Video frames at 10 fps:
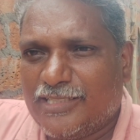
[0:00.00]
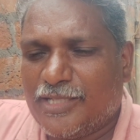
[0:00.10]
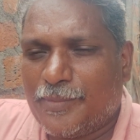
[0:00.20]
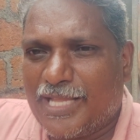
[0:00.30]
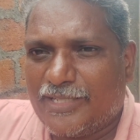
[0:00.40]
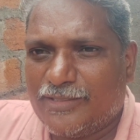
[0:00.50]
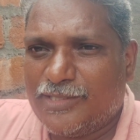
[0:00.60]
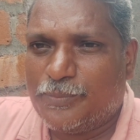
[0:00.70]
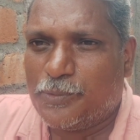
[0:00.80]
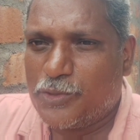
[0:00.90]
இந்த மாதிரி
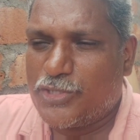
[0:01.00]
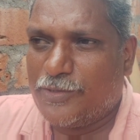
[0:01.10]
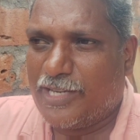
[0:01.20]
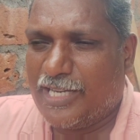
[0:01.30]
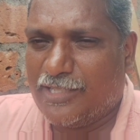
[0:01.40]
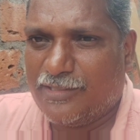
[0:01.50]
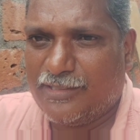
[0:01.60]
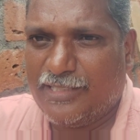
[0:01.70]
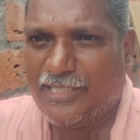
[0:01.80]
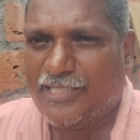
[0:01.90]
வந்து பூச்சி வேலையில்
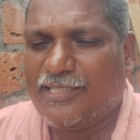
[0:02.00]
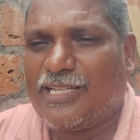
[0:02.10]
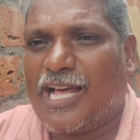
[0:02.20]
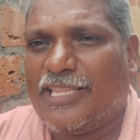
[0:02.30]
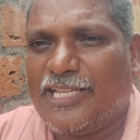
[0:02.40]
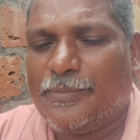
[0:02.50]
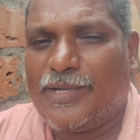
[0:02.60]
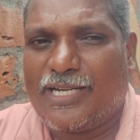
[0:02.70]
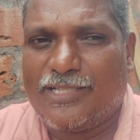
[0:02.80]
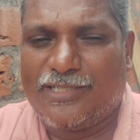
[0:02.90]
வந்து
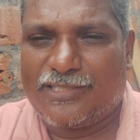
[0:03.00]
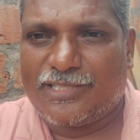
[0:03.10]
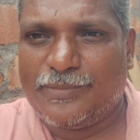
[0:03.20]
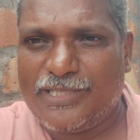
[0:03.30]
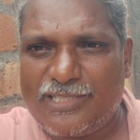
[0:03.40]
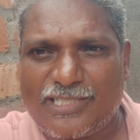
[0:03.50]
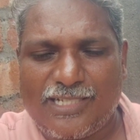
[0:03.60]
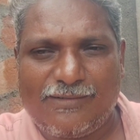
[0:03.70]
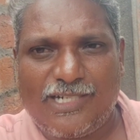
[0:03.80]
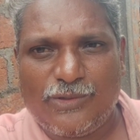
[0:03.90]
அதிகமான சிமெண்ட்
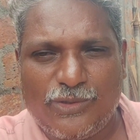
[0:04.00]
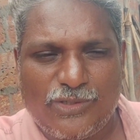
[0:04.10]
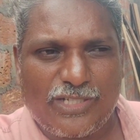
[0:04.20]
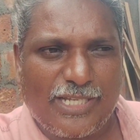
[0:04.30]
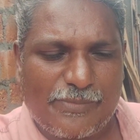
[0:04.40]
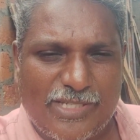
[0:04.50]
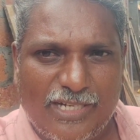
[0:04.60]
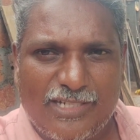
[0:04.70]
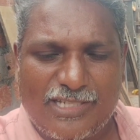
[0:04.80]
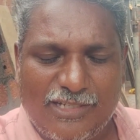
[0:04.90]
செலவாகும்
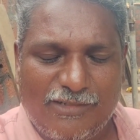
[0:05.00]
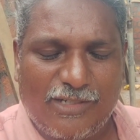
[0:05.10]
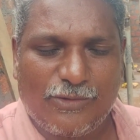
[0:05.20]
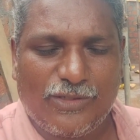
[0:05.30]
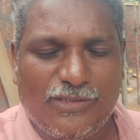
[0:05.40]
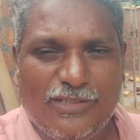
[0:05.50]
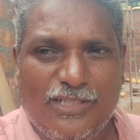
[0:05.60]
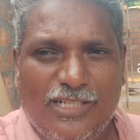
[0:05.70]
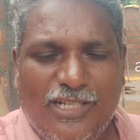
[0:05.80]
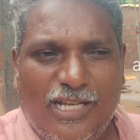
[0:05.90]
எம்சாண்டு செலவாகும்
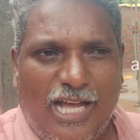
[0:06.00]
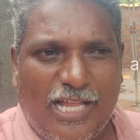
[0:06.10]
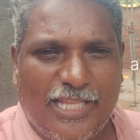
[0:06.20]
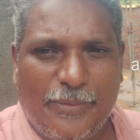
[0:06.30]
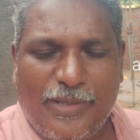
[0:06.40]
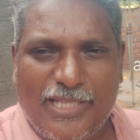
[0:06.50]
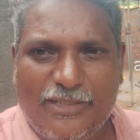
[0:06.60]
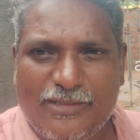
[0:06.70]
அதே மாதிரி